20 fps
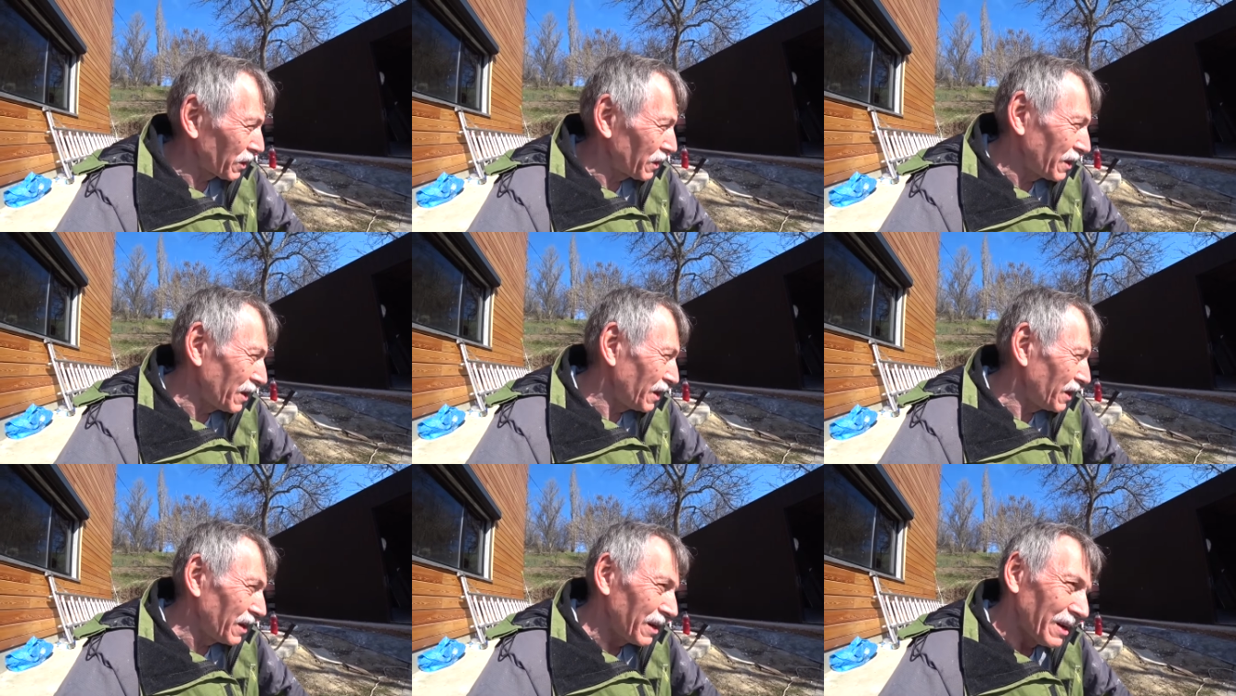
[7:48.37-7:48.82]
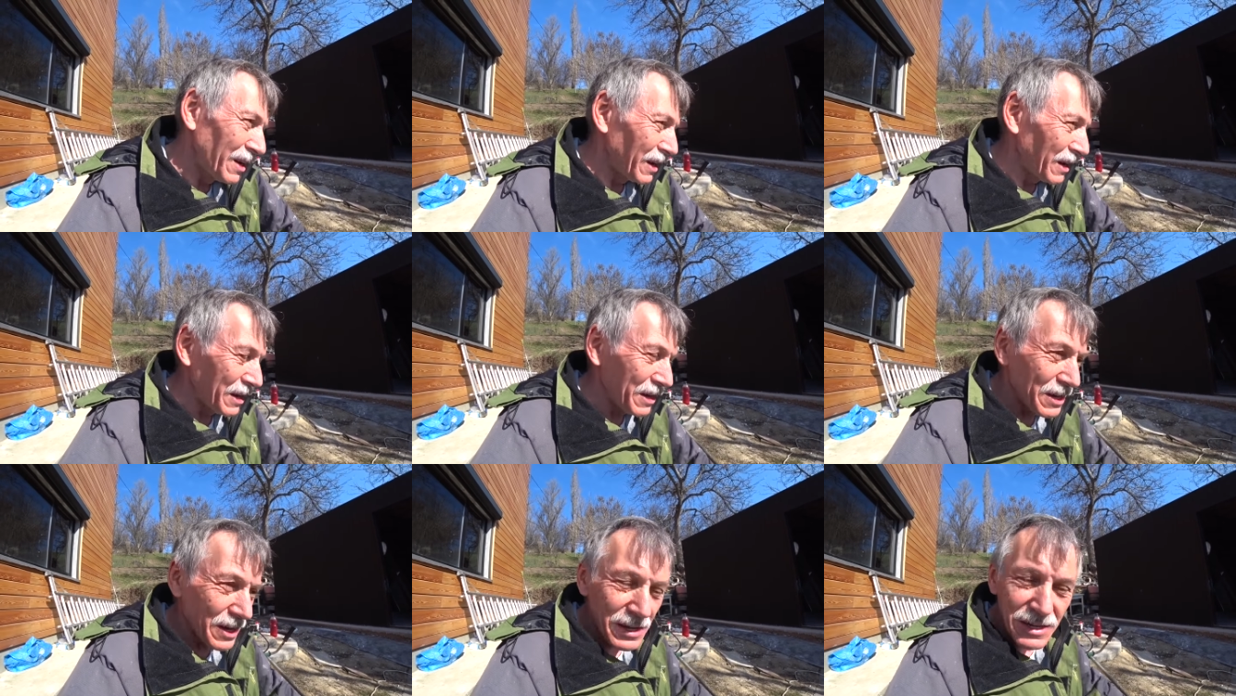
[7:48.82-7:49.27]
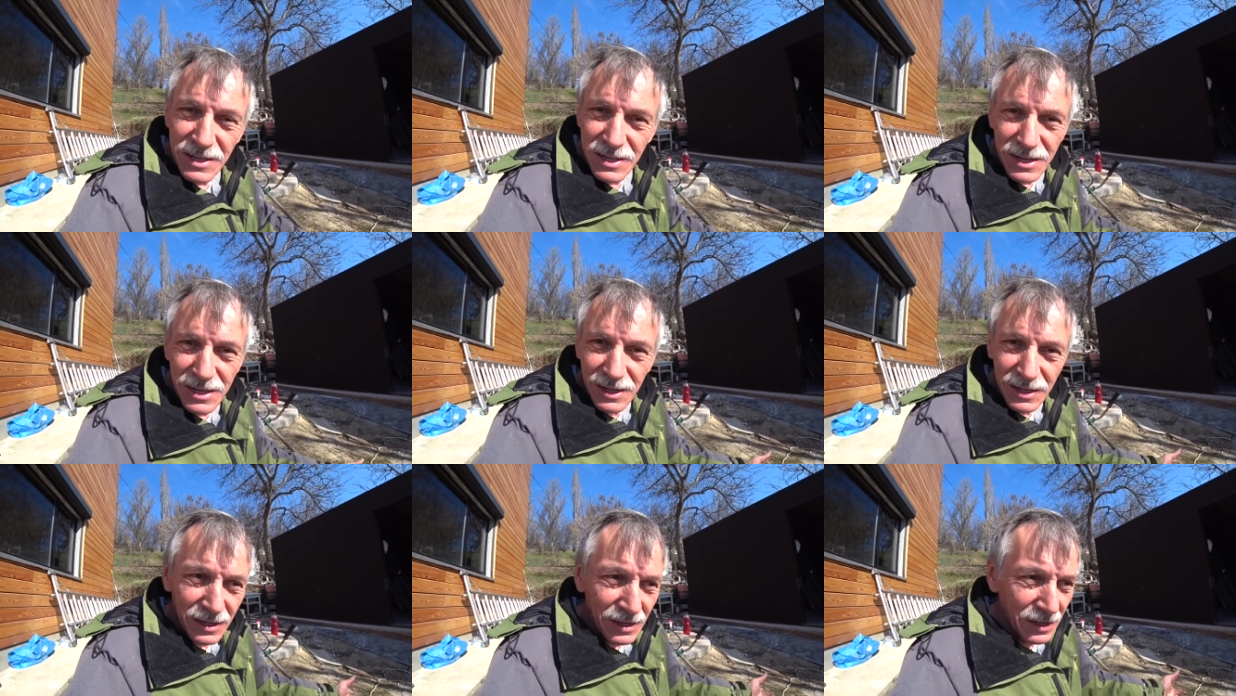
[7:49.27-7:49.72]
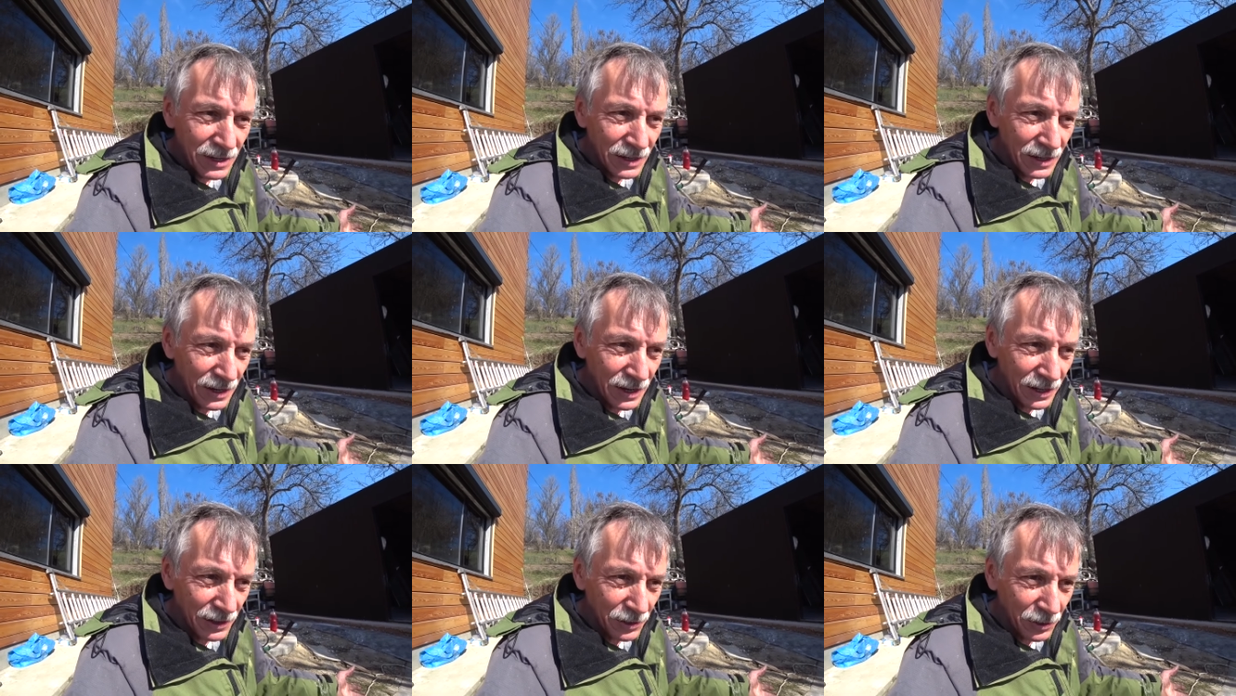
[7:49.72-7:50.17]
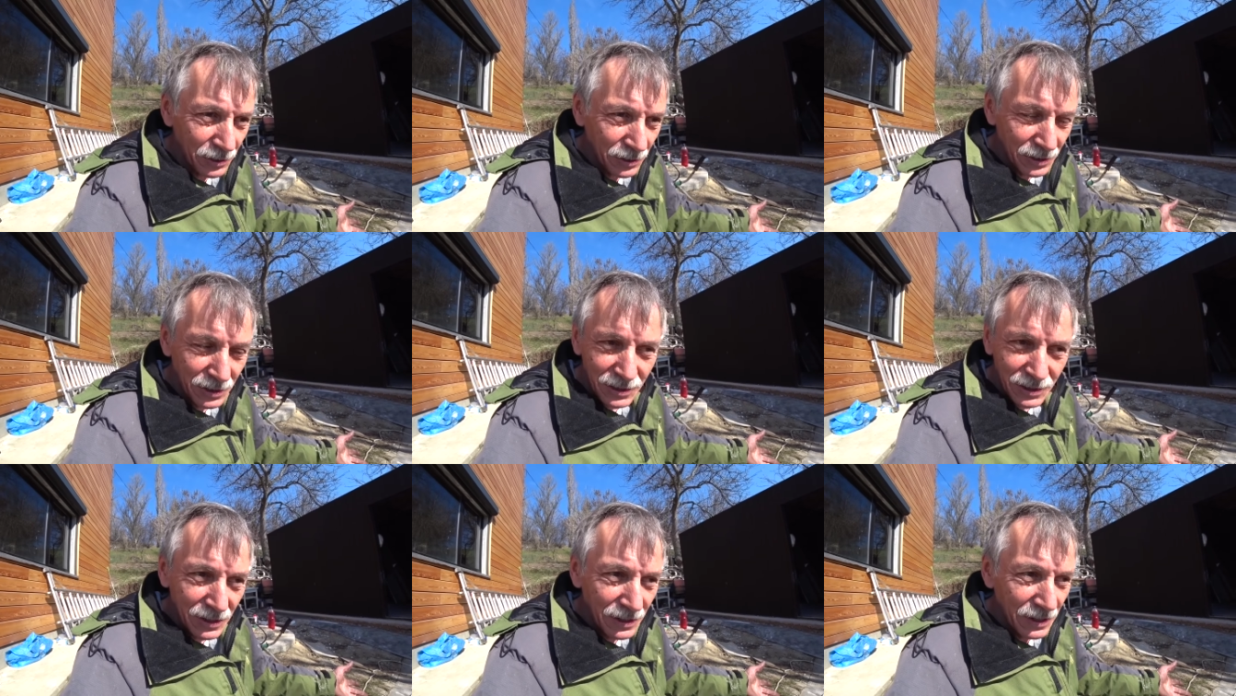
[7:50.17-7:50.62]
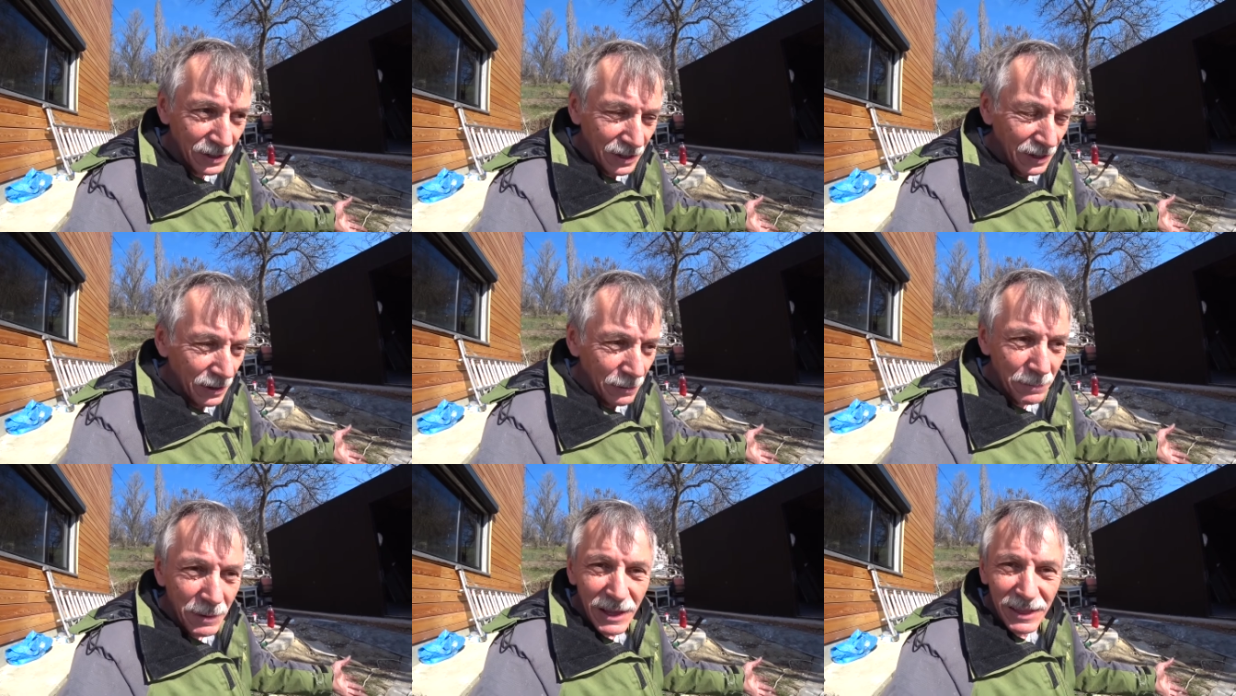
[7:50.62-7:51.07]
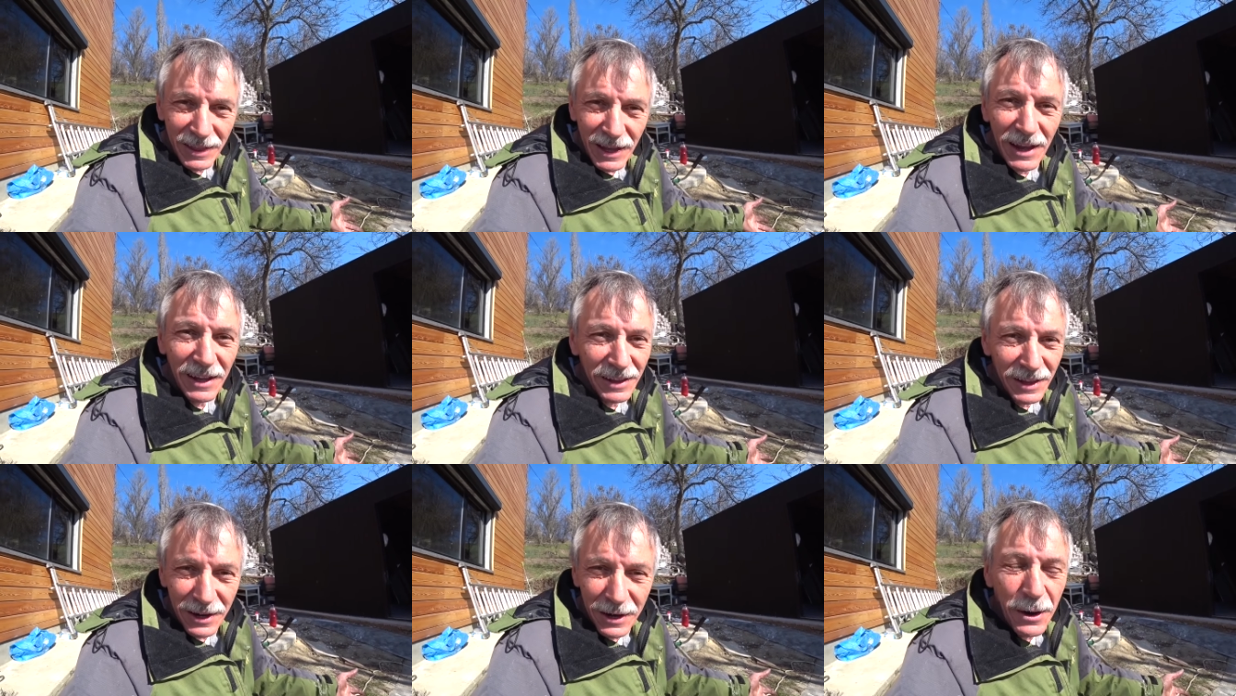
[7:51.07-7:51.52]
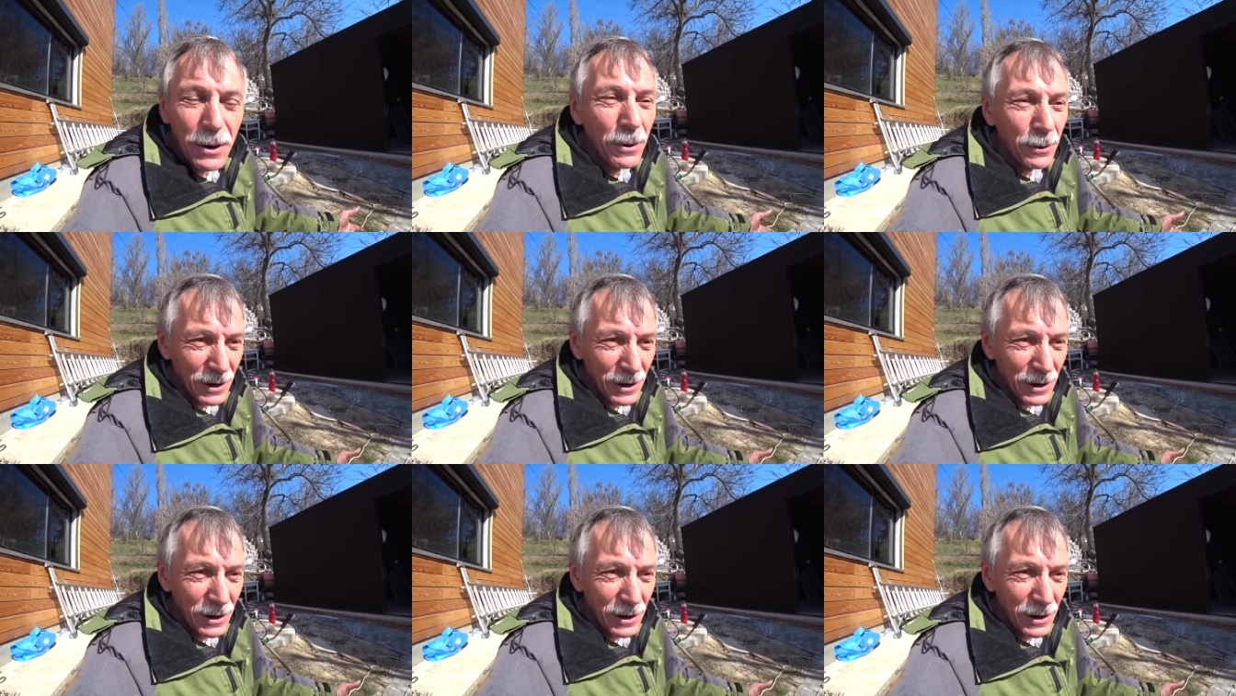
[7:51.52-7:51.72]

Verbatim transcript: и есть э, этот метелик